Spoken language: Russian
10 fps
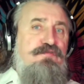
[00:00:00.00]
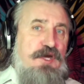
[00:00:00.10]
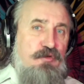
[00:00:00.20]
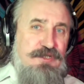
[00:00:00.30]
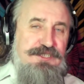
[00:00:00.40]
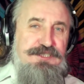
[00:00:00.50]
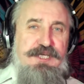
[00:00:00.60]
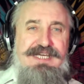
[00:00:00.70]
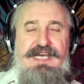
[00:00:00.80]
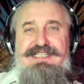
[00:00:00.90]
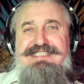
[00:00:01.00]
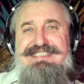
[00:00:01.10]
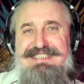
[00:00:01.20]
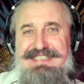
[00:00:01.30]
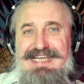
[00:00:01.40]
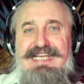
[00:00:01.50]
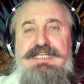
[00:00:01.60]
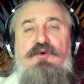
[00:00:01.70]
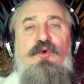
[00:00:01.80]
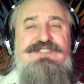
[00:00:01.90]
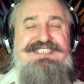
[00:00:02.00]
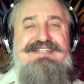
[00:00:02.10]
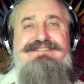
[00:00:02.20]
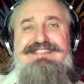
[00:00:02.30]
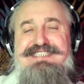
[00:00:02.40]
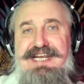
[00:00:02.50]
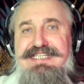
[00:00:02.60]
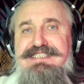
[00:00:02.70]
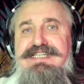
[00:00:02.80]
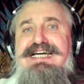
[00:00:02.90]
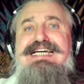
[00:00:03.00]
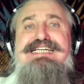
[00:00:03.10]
Второе состояние – состояние острого стресса.